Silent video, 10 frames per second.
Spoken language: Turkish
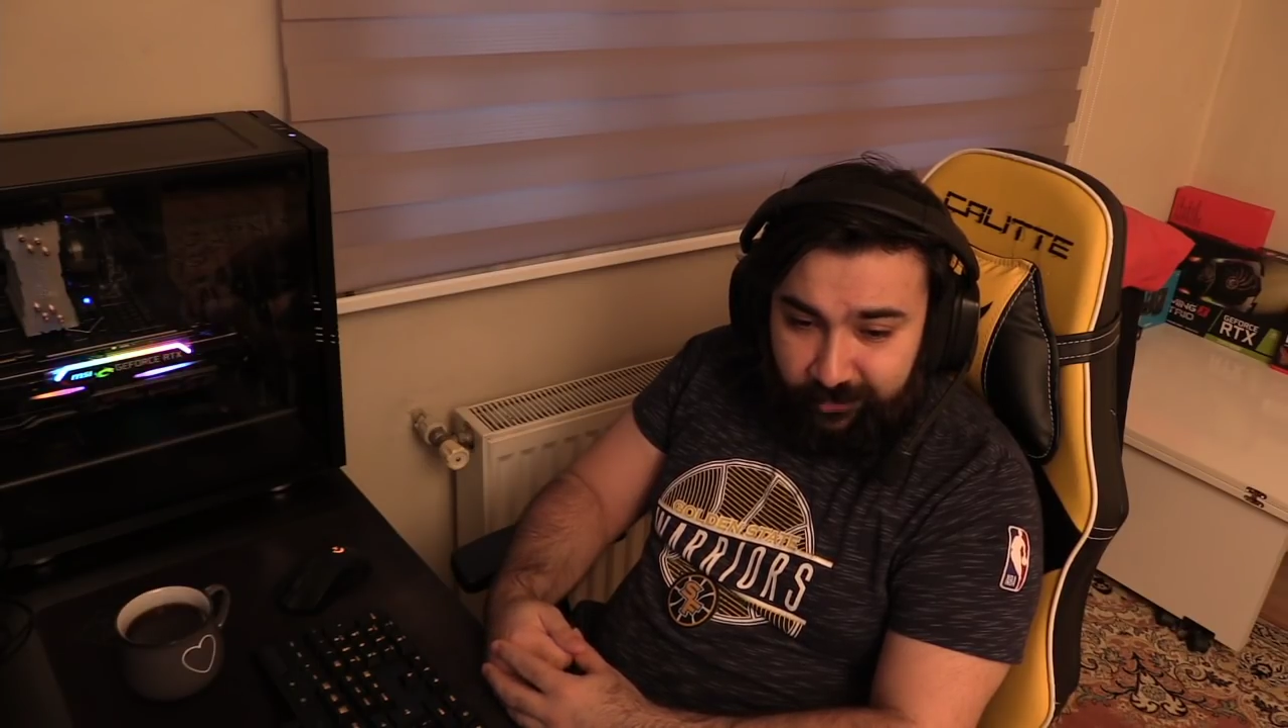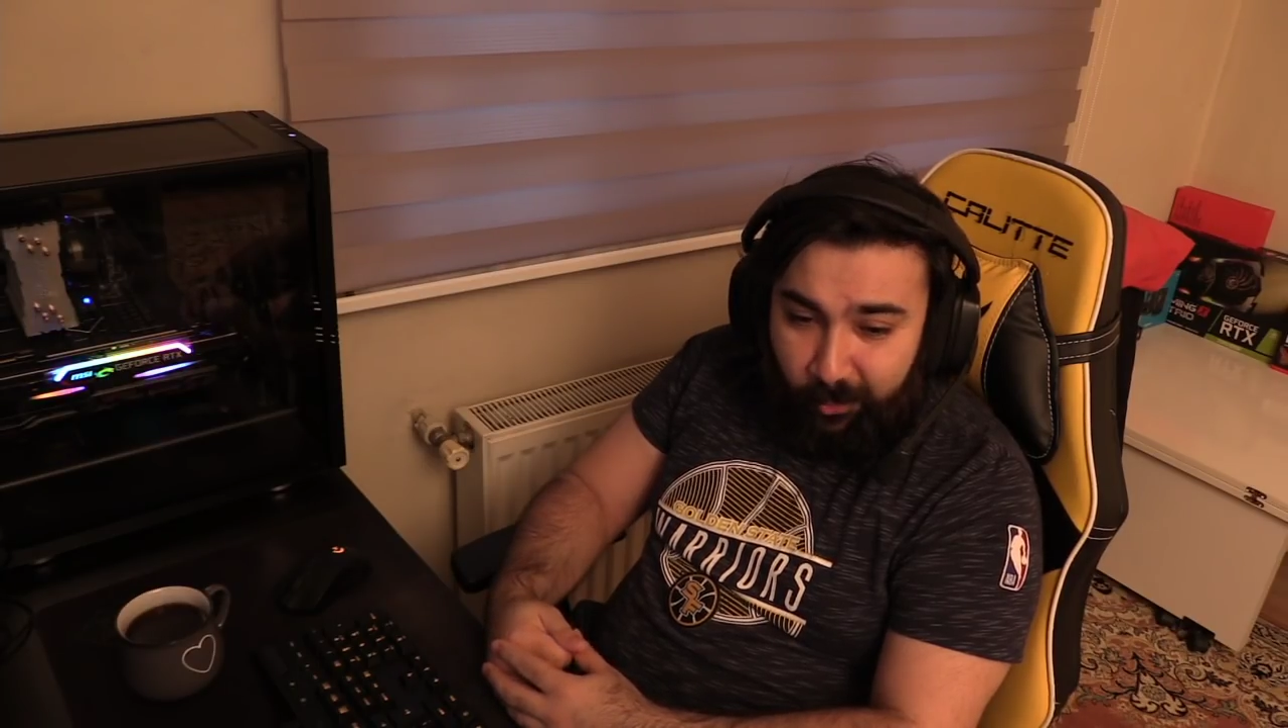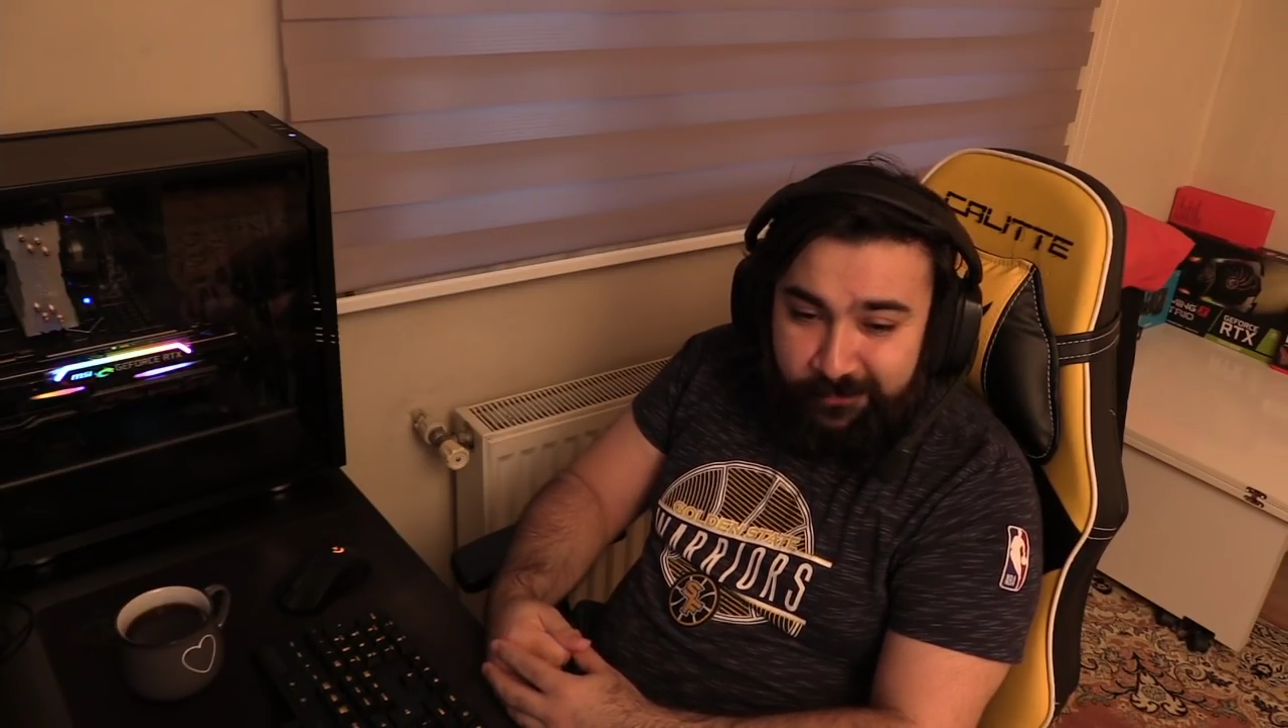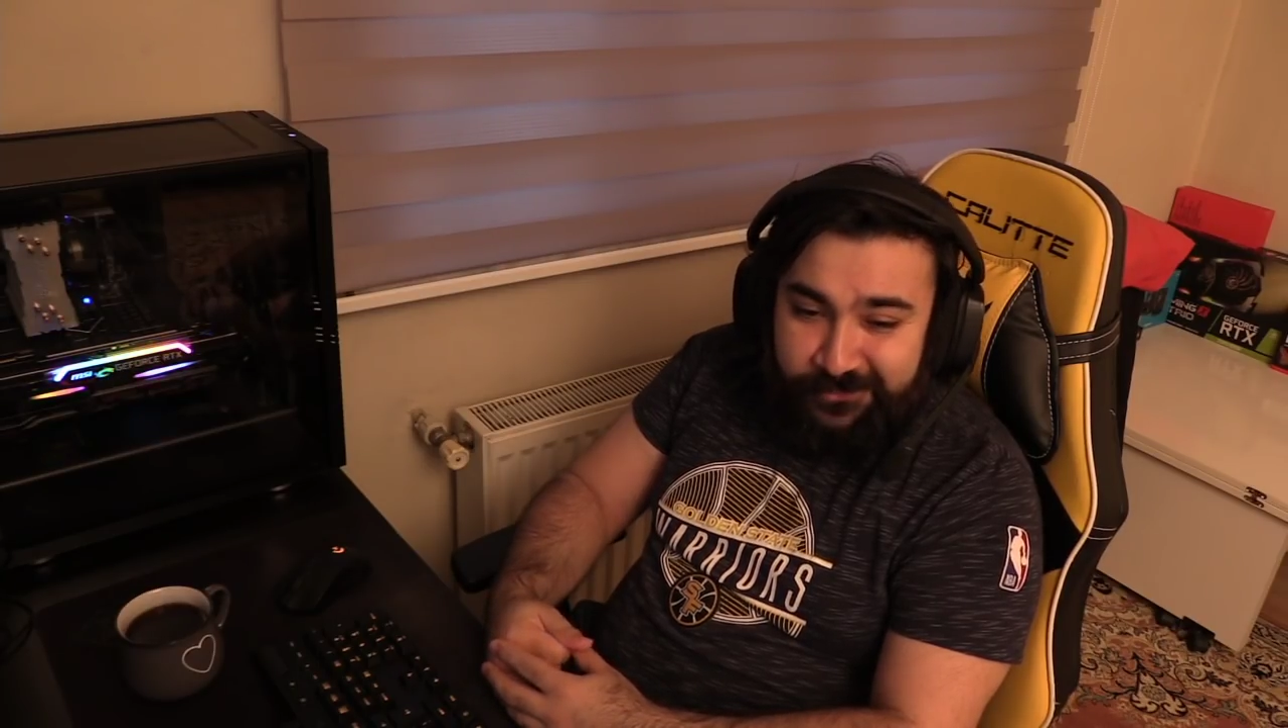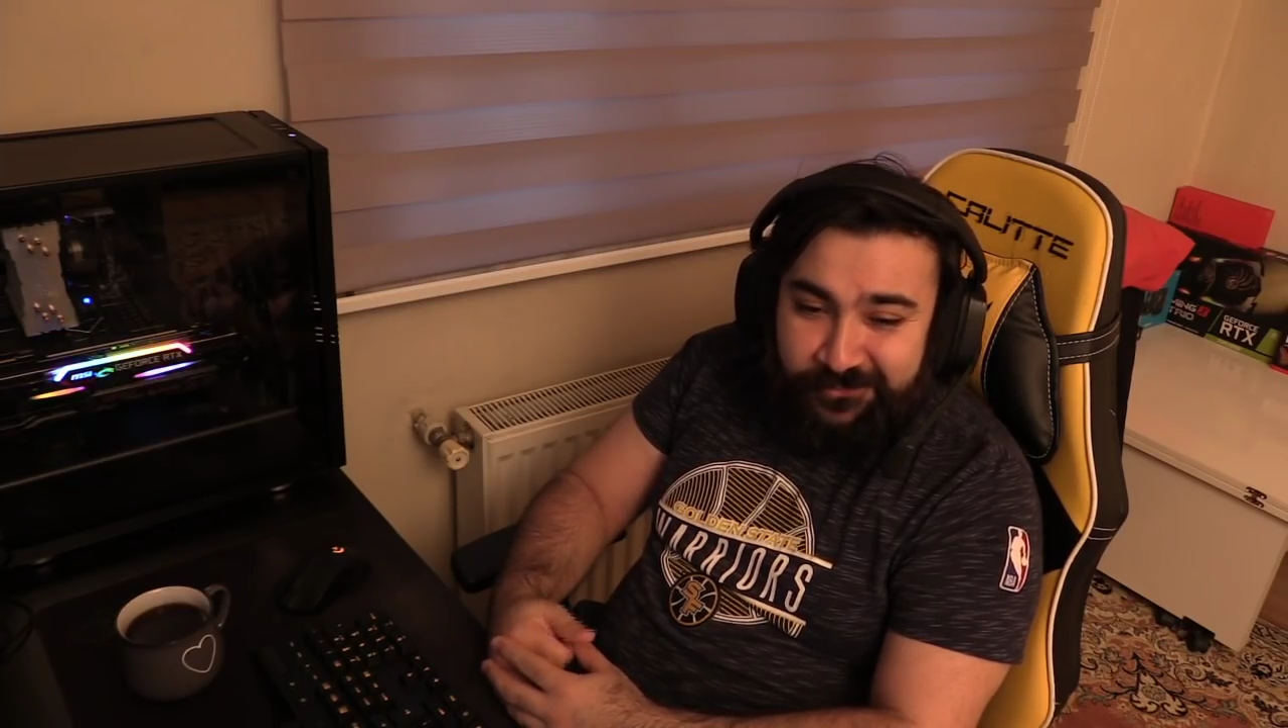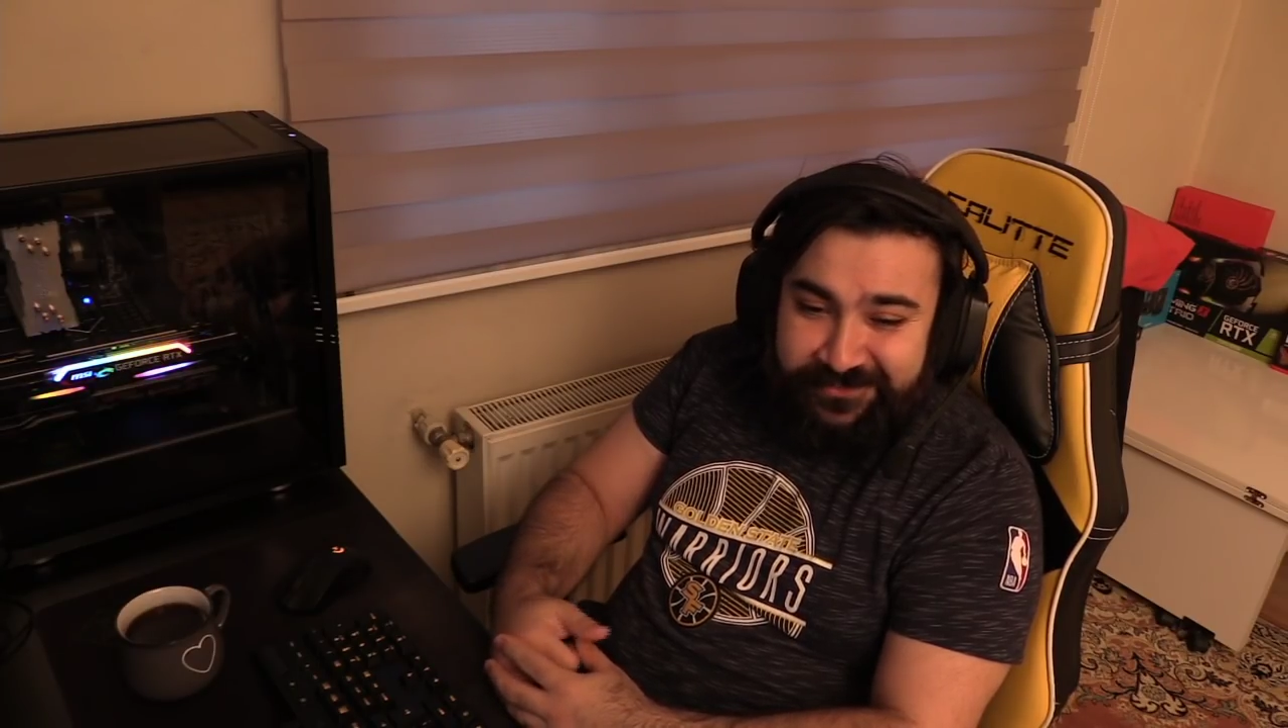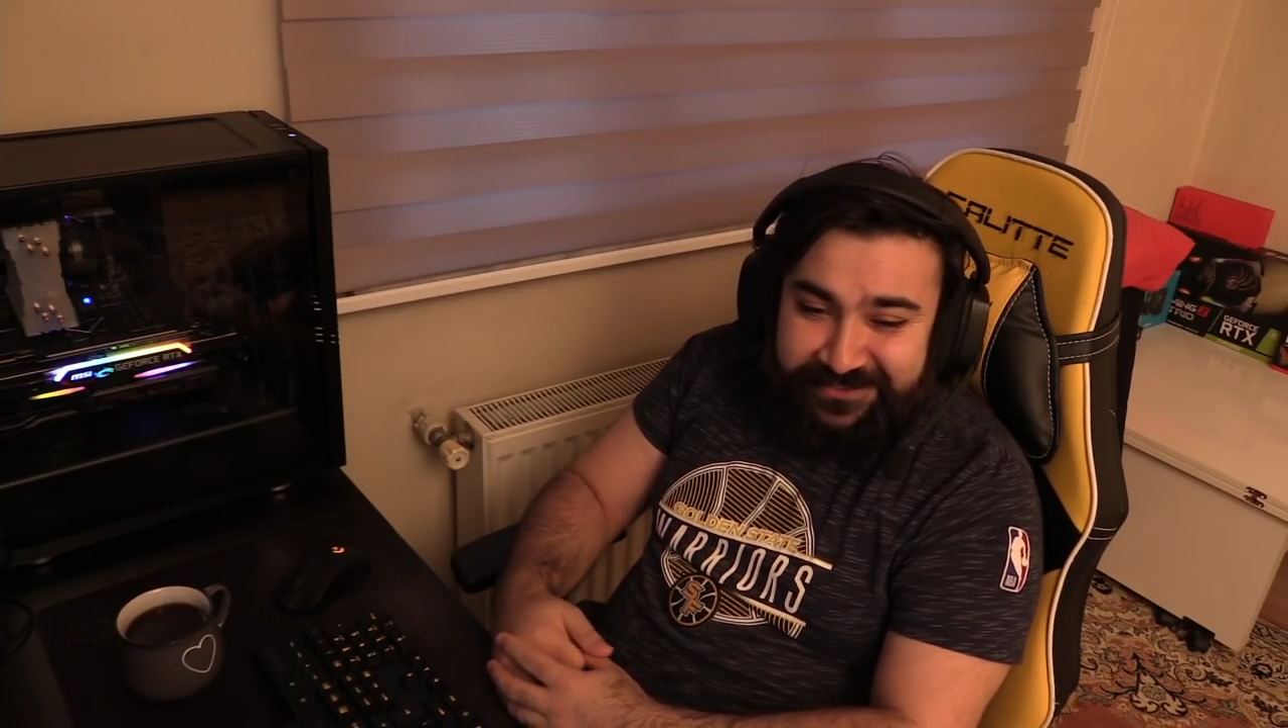Komisyonu